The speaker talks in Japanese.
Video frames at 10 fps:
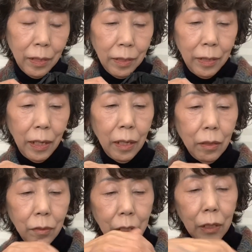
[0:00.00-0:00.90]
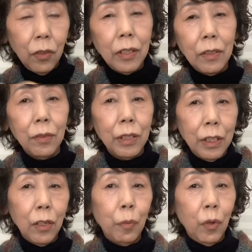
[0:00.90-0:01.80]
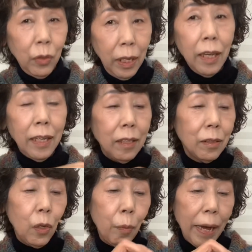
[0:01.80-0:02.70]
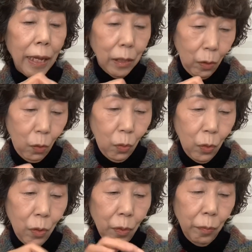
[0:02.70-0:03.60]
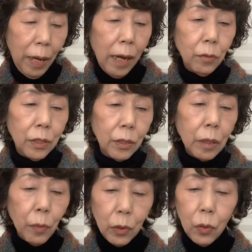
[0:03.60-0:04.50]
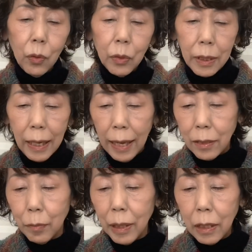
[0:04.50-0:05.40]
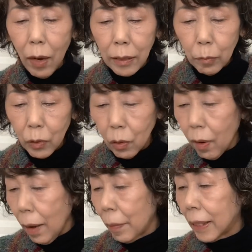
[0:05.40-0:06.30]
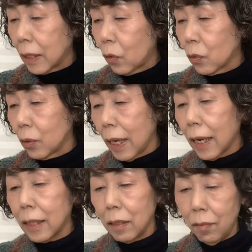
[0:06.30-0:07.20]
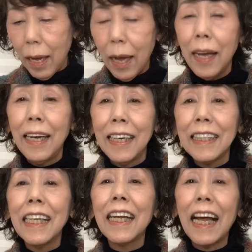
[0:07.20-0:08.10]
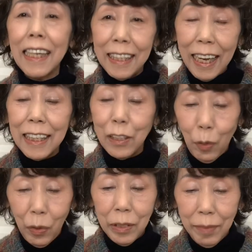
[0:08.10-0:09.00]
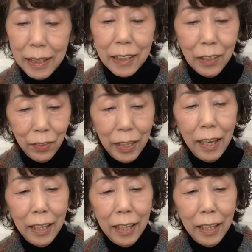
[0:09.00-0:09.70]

で後ろ、後ろもねと前と、まあ、薄いものしか厚みのあるものはあまりこの中には入れられないと思いますよね。